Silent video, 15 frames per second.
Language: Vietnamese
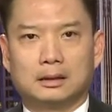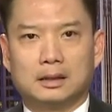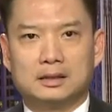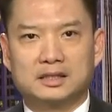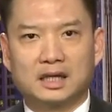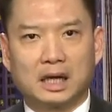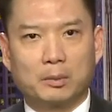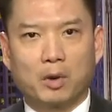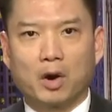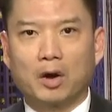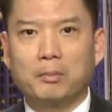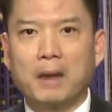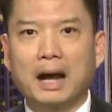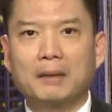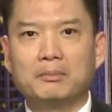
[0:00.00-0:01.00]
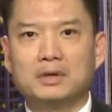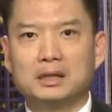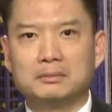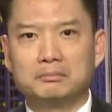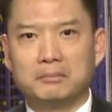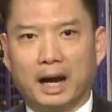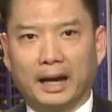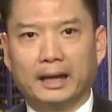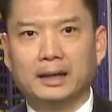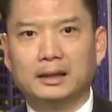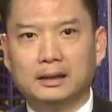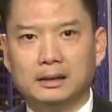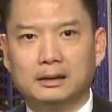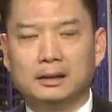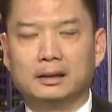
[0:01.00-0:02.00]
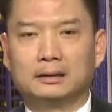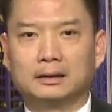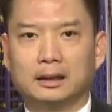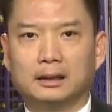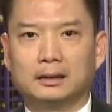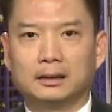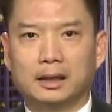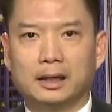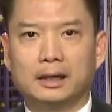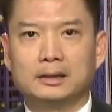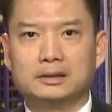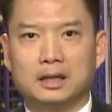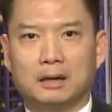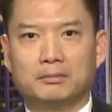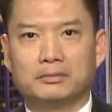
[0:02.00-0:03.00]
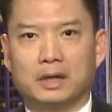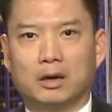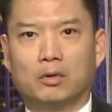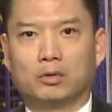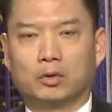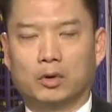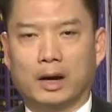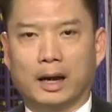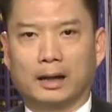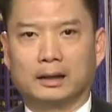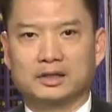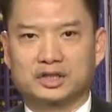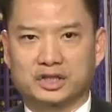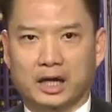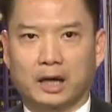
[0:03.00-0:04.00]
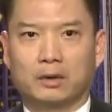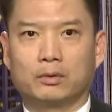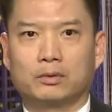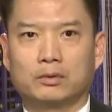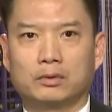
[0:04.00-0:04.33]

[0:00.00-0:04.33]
Singapore bắt 17 người tình nghi trộm dầu của hãng Shell.